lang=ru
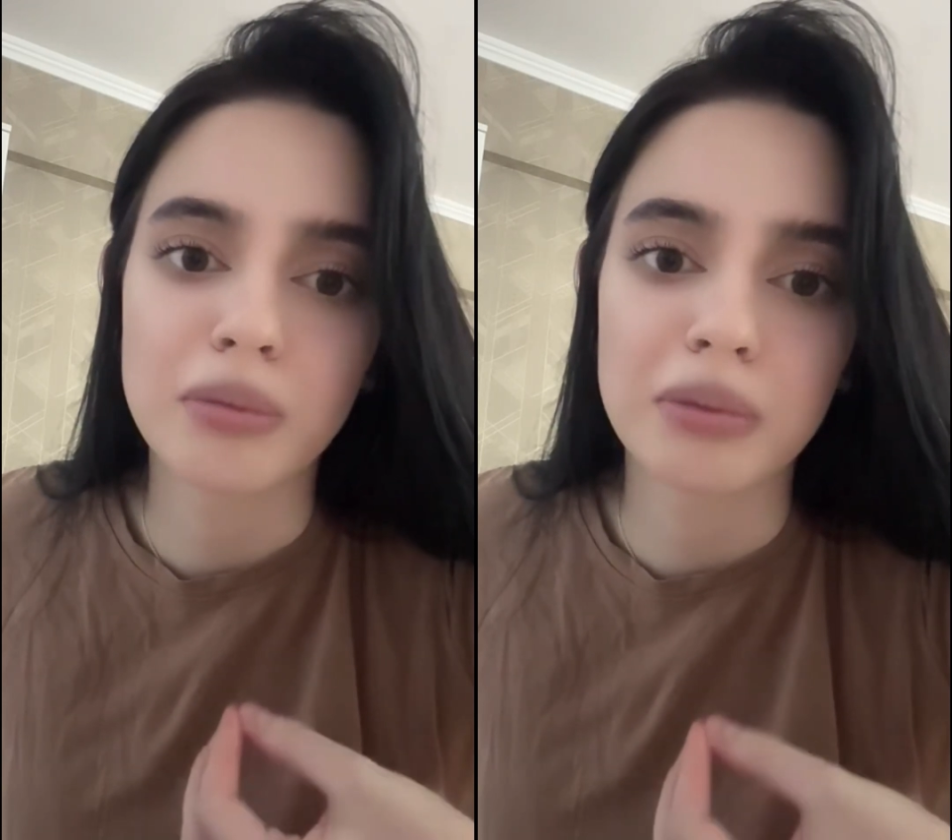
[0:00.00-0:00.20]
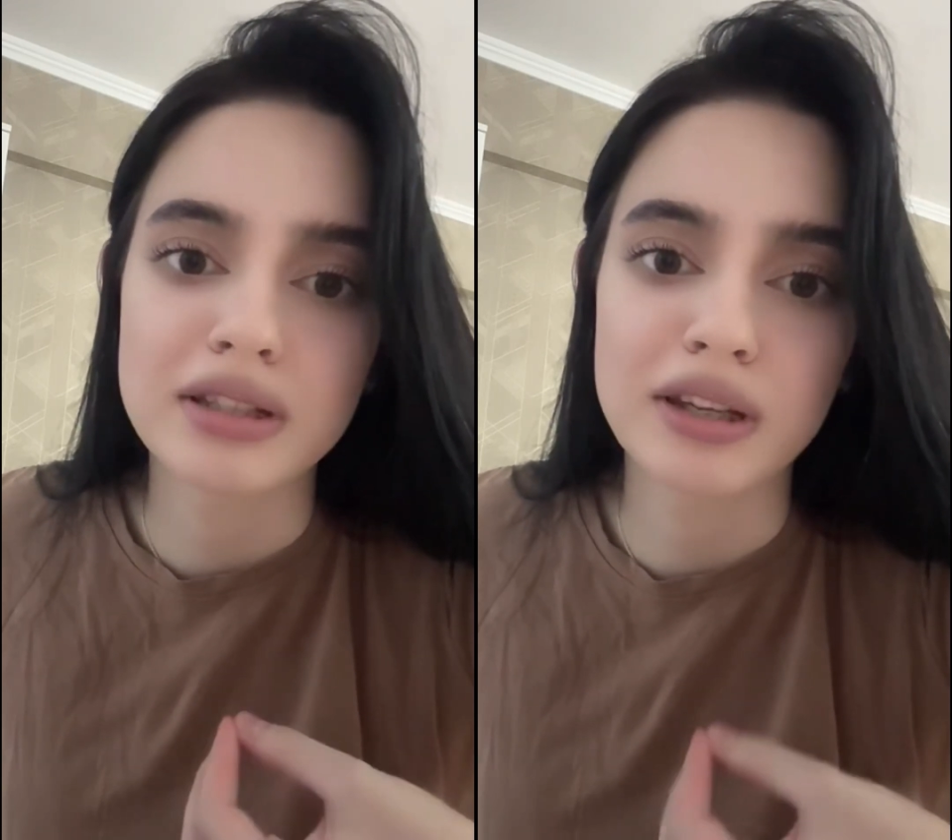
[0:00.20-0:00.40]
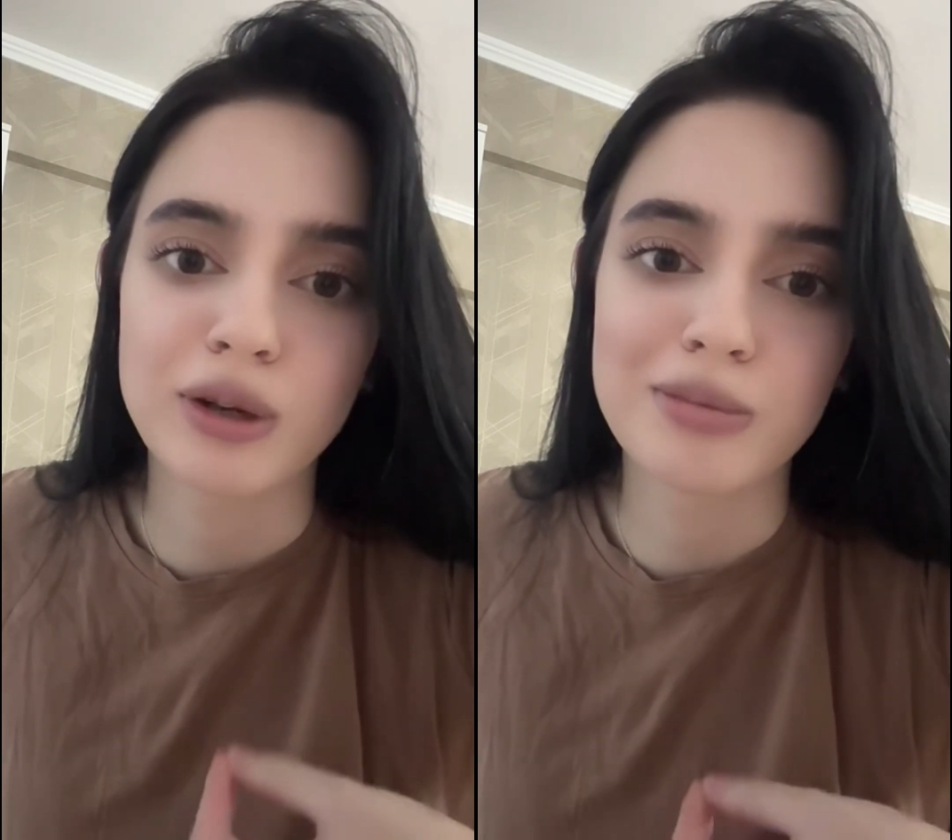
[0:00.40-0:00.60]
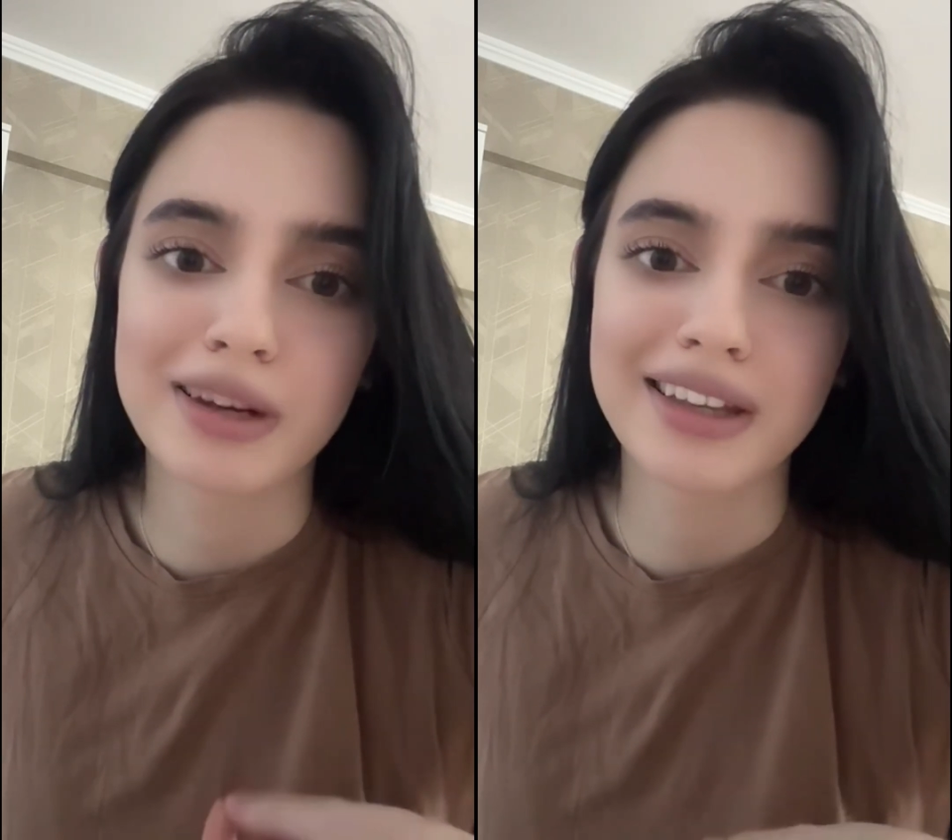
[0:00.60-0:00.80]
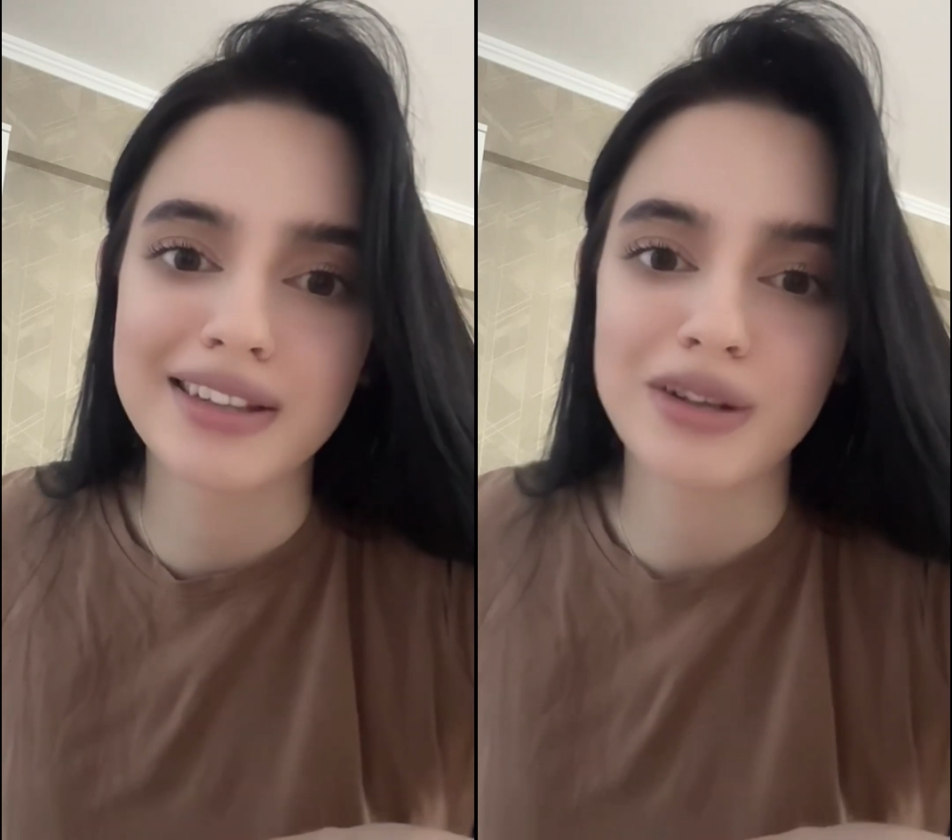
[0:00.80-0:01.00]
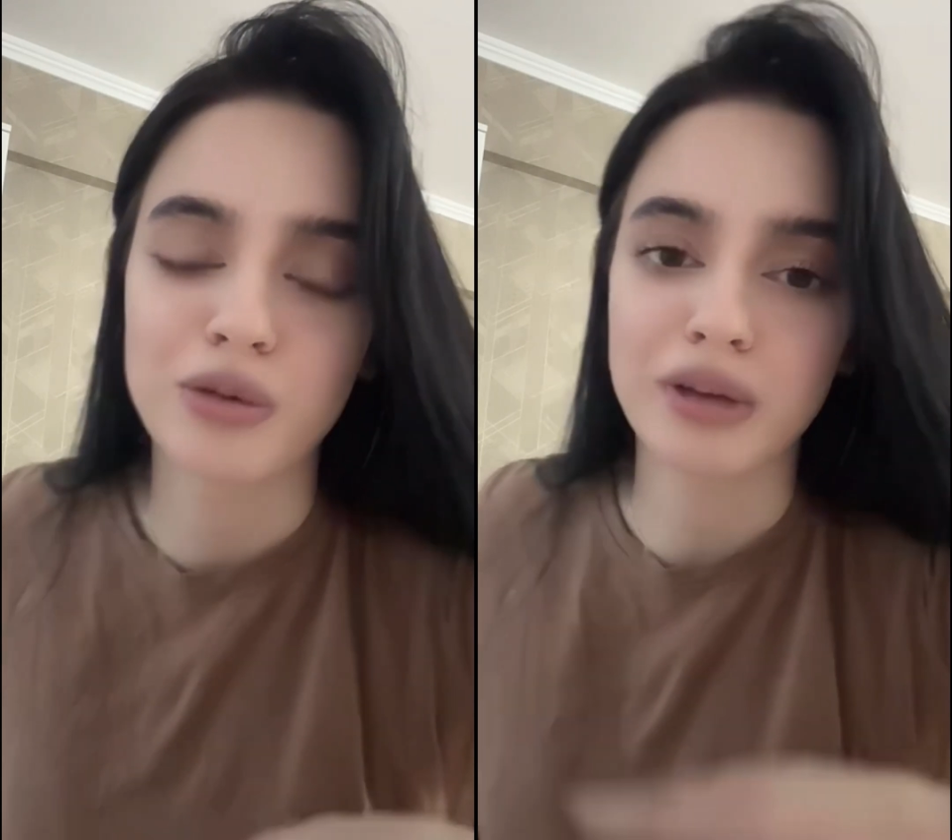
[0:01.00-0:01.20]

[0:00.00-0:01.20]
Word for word: я потею, прикиньте.